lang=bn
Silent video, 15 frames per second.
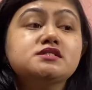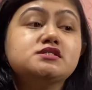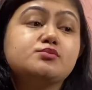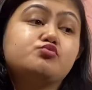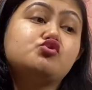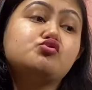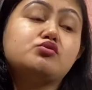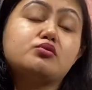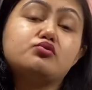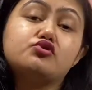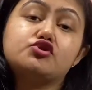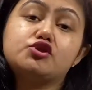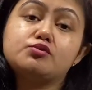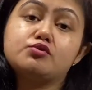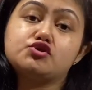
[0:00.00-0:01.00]
যে
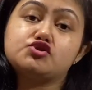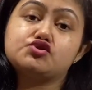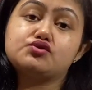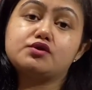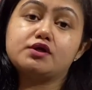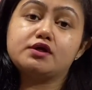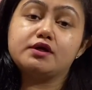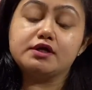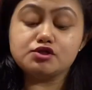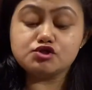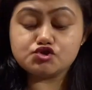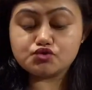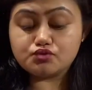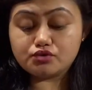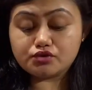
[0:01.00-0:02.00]
পূর্ববর্তী বছরের
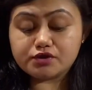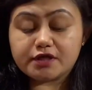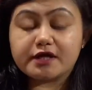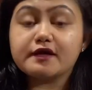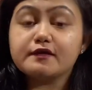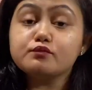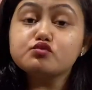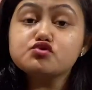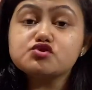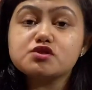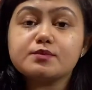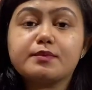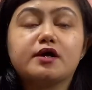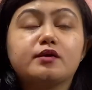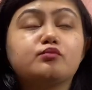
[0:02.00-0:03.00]
রেঞ্জগুলো দেখে
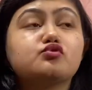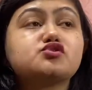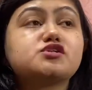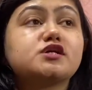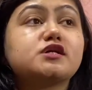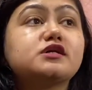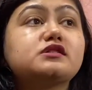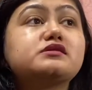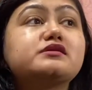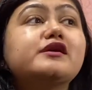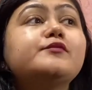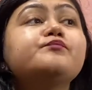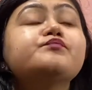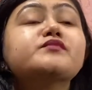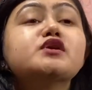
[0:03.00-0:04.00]
বুঝতে পারবো সেক্ষেত্রে
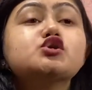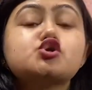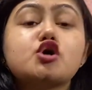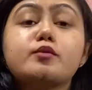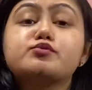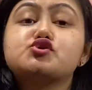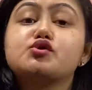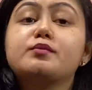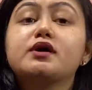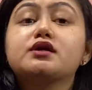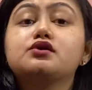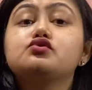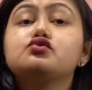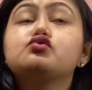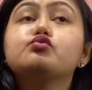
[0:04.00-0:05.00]
সবসময়
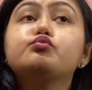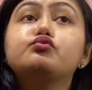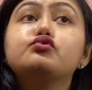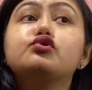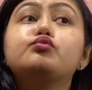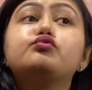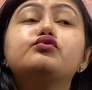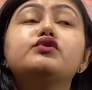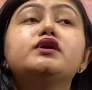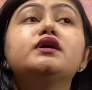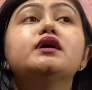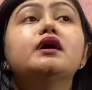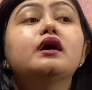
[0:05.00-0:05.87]
কিন্তু পুরোপুরি